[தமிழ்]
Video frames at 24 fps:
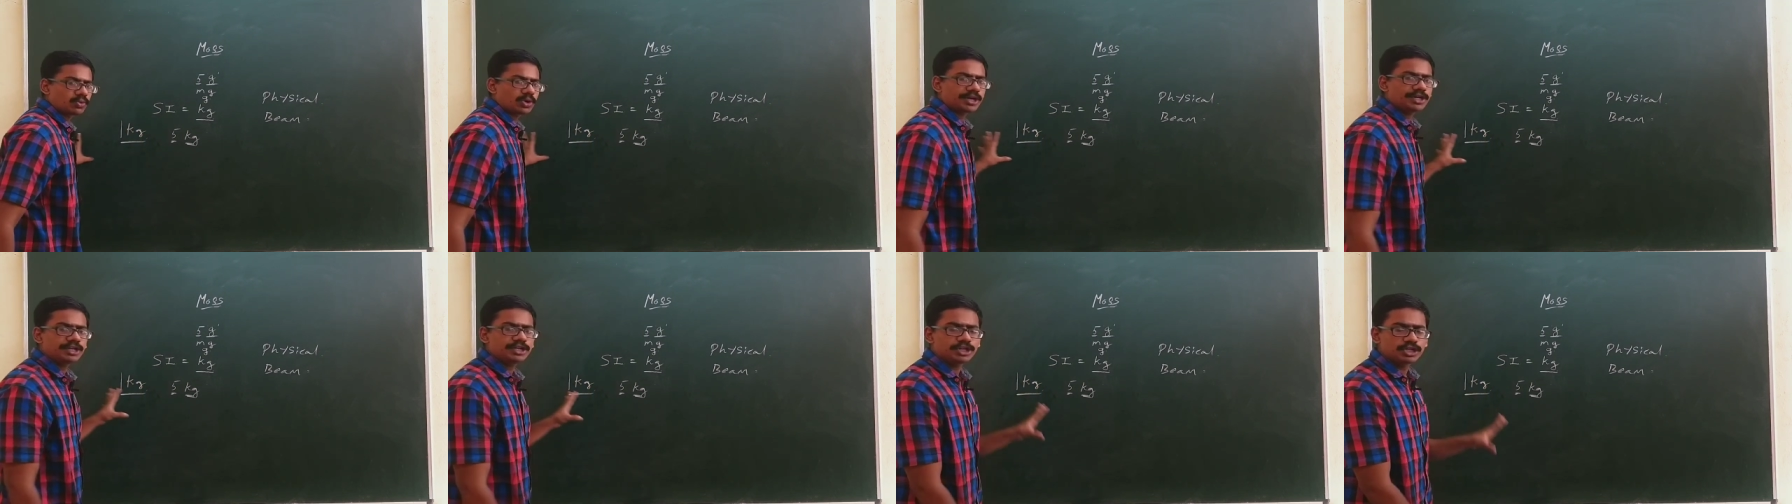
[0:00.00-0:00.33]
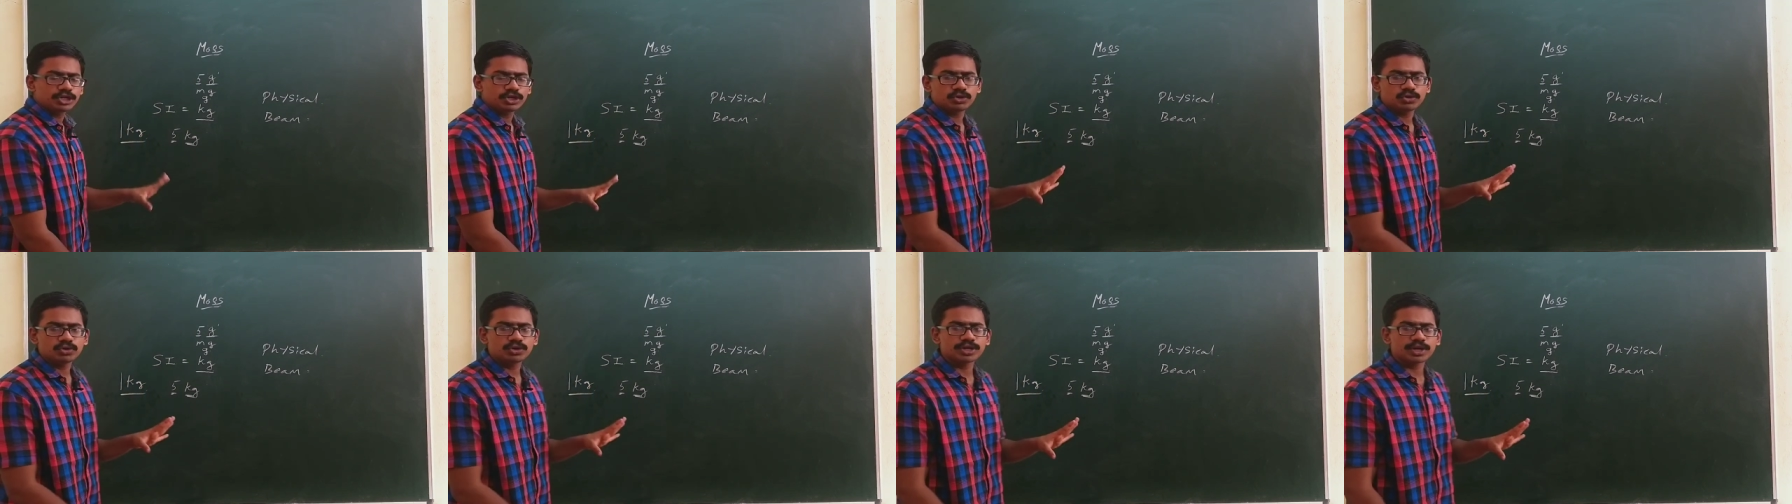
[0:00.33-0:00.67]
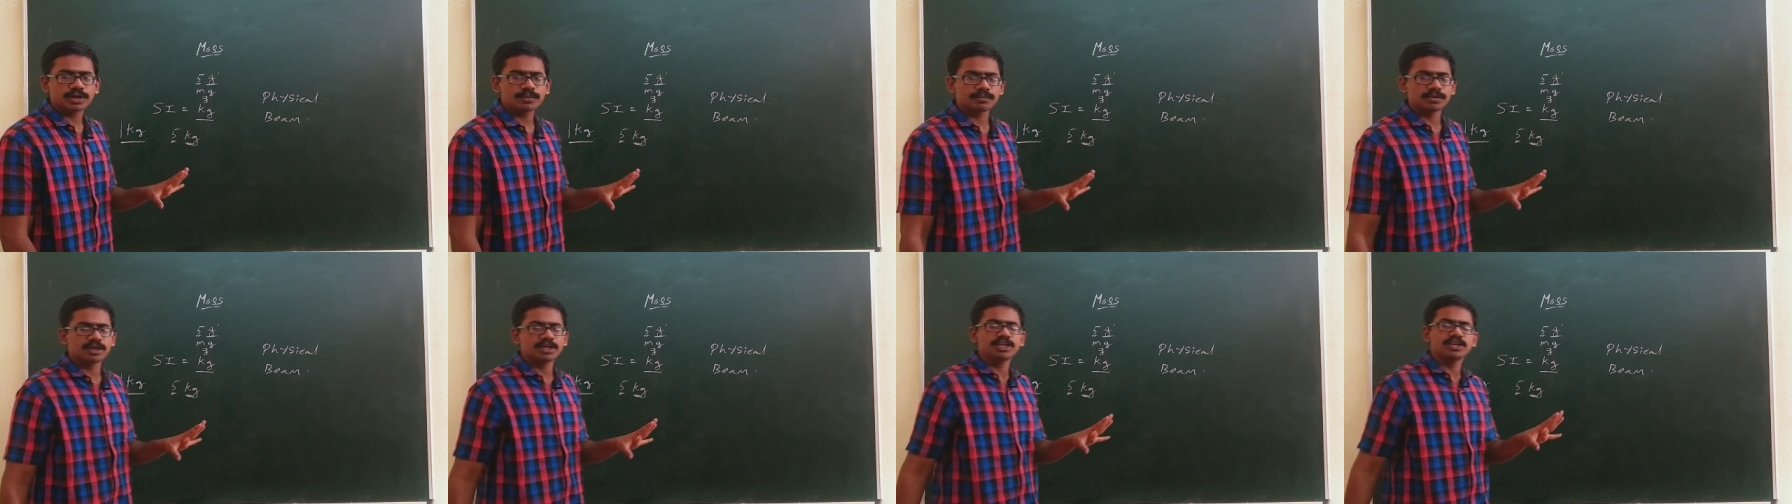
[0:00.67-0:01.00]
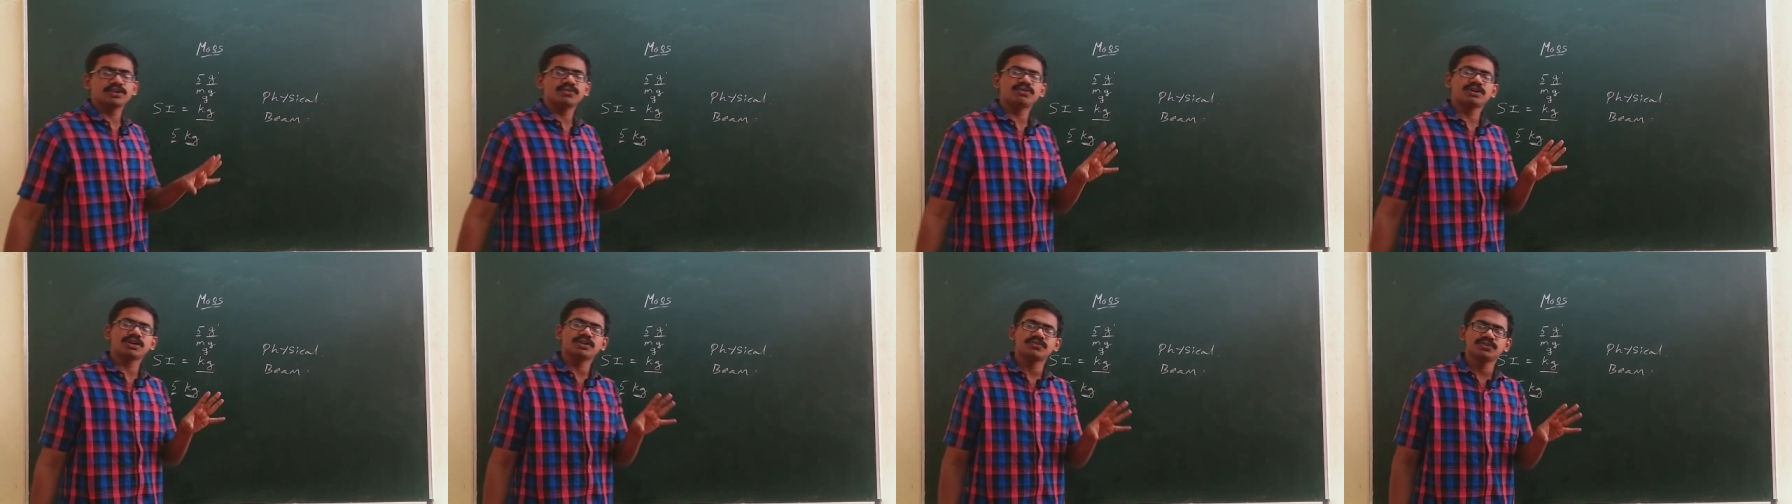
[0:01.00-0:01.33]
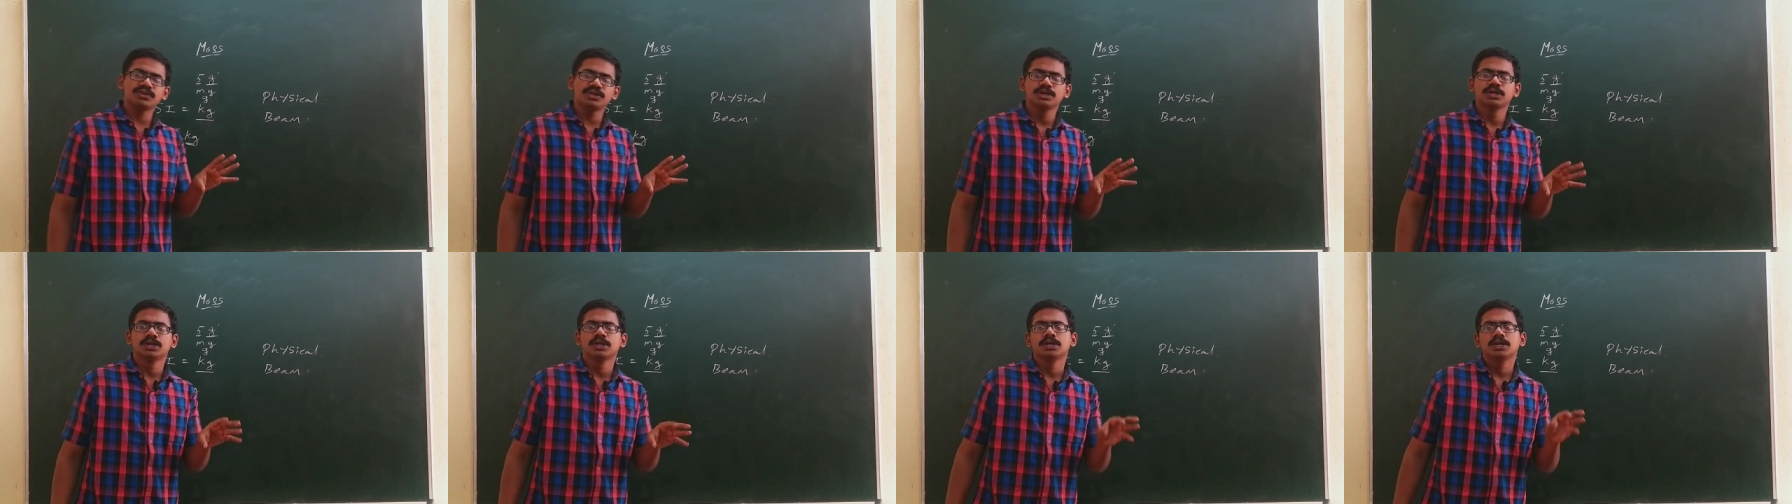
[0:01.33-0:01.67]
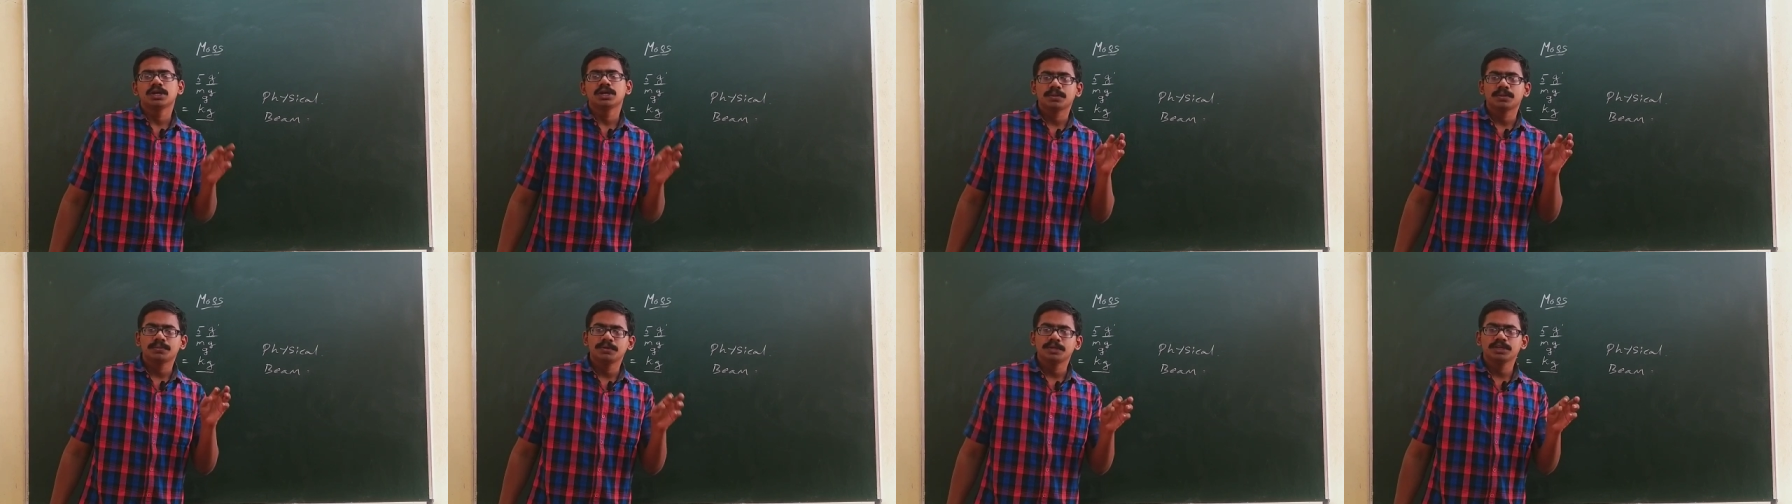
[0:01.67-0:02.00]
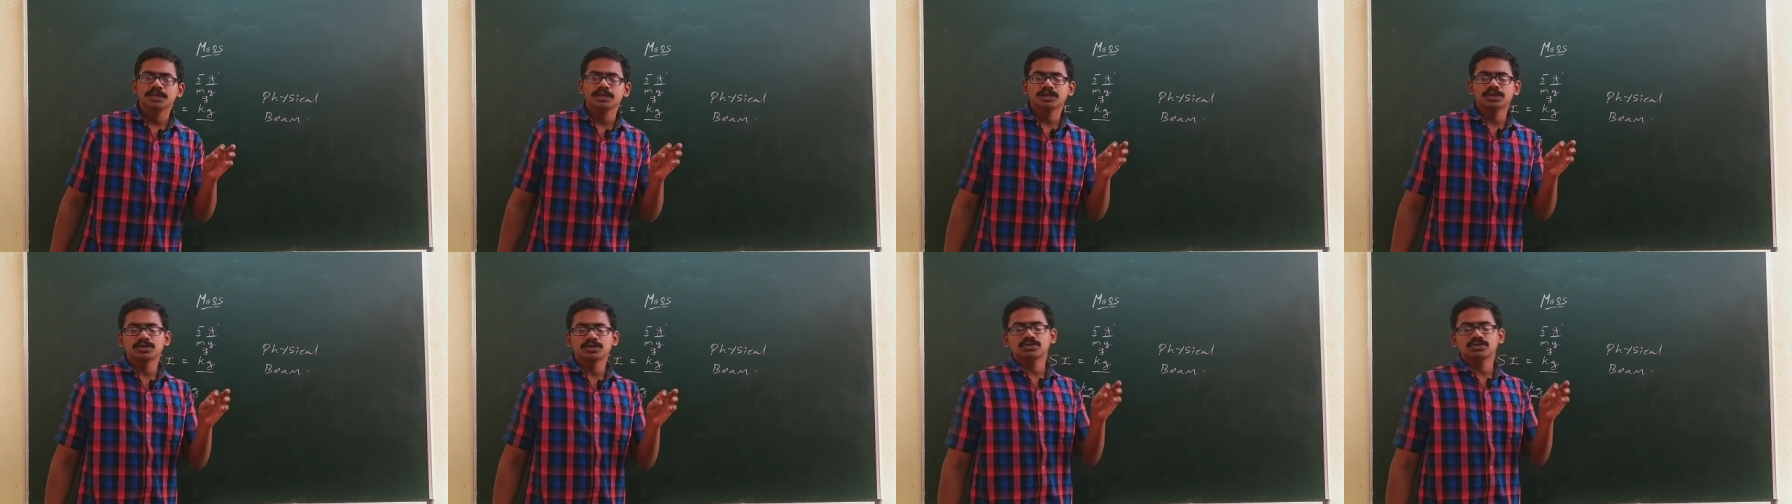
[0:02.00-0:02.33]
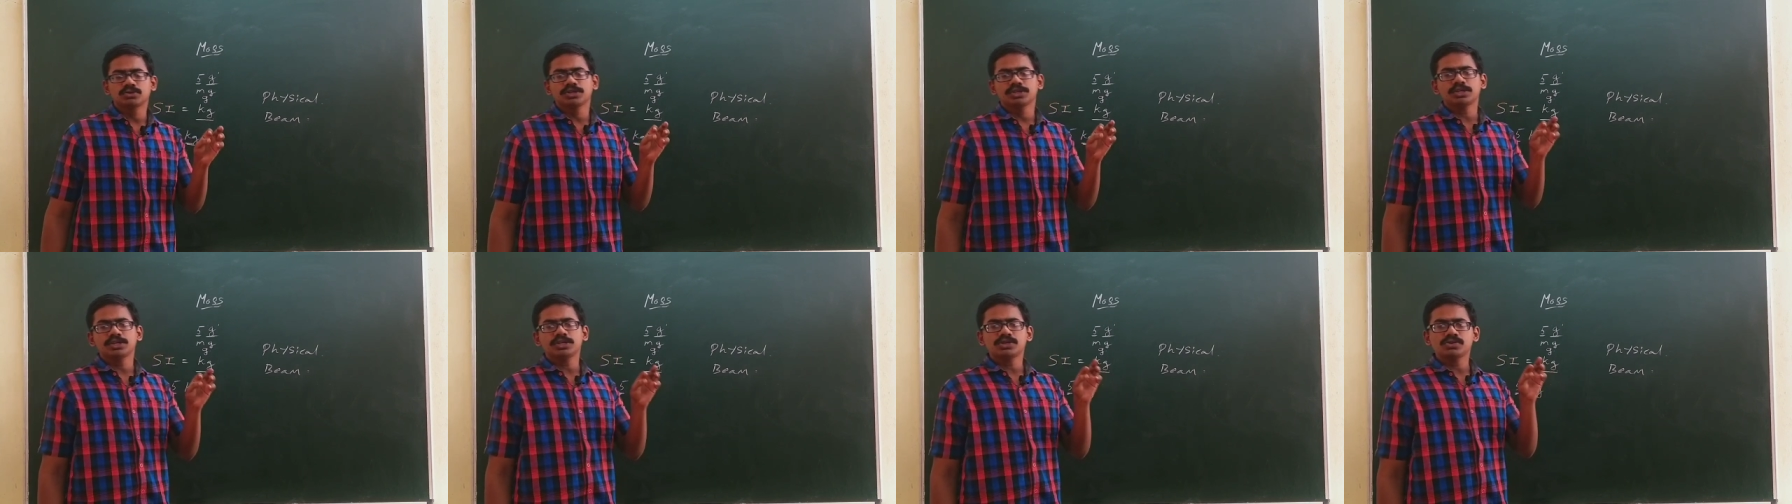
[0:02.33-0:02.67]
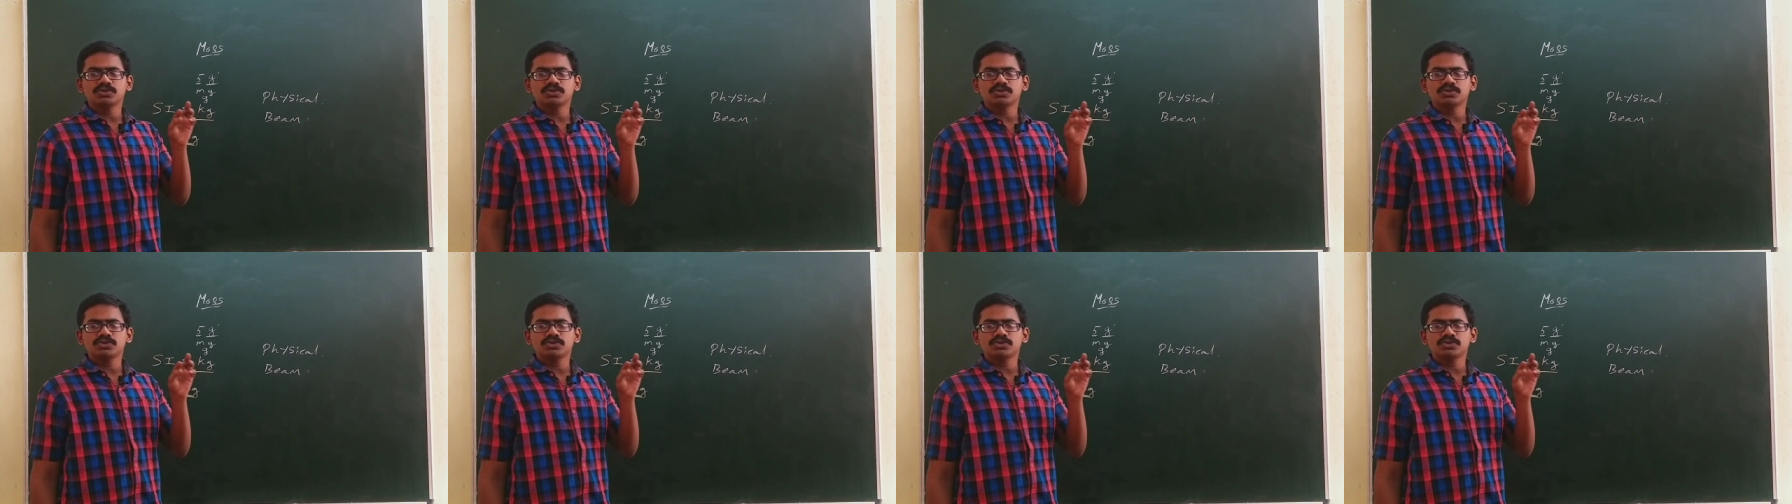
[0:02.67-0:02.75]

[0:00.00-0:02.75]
ஒன் கிலோகிராம்னா எவ்வளவு அப்படிங்கிறக்கூடிய